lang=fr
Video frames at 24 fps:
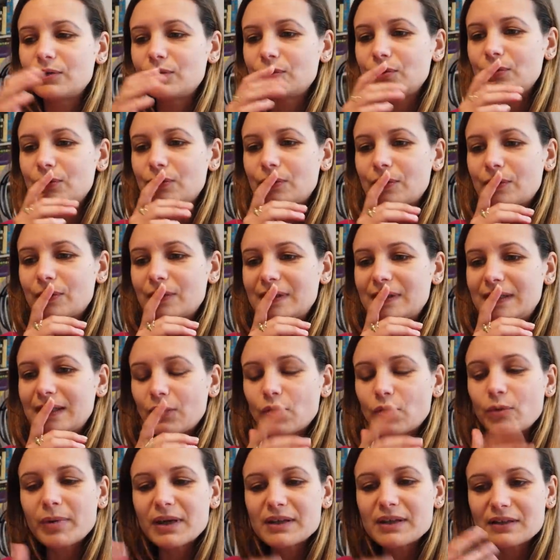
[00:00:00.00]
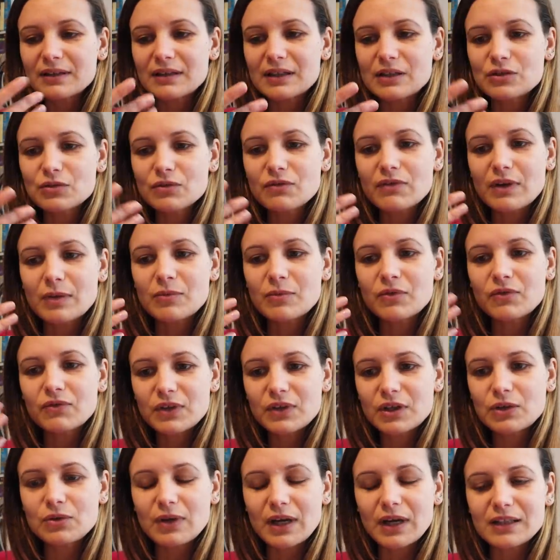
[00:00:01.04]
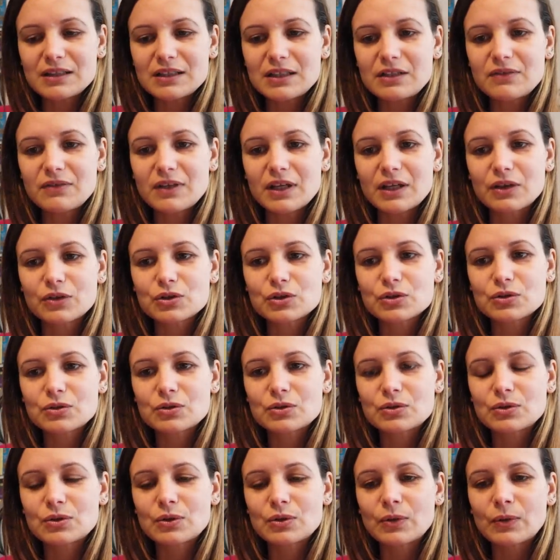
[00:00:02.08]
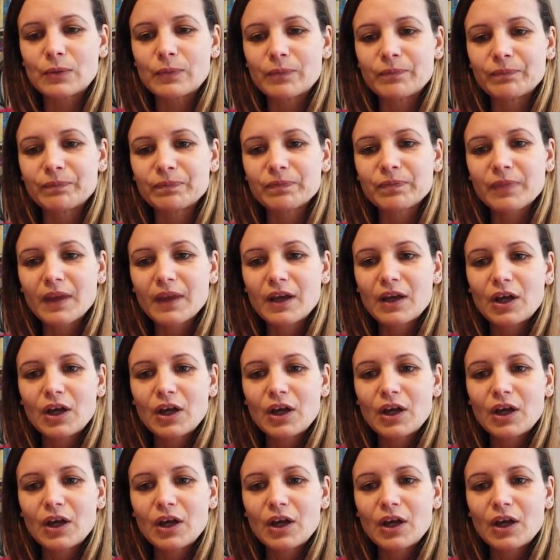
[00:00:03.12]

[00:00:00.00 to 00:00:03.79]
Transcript: une, des représentations vraiment figuratives, quelque chose de,